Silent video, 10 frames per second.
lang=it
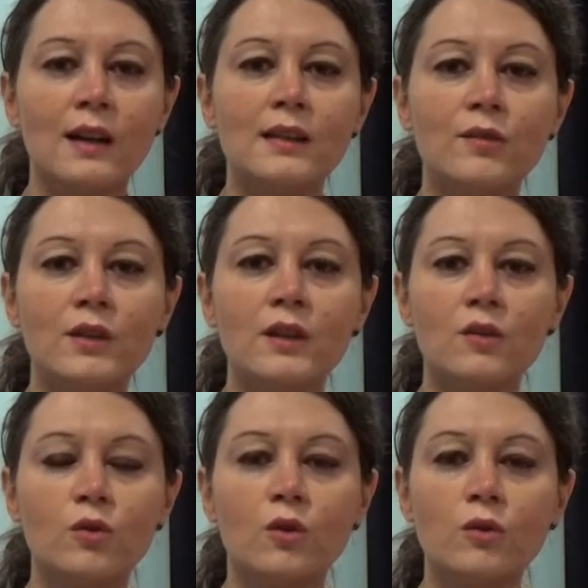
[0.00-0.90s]
l'ha
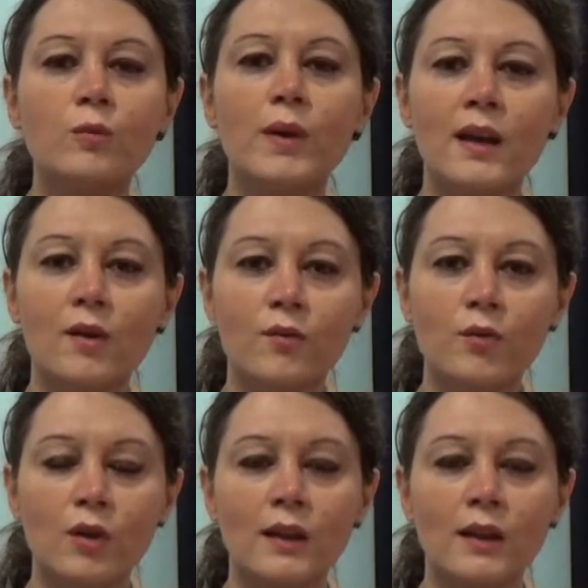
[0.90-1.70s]
definito superfluo,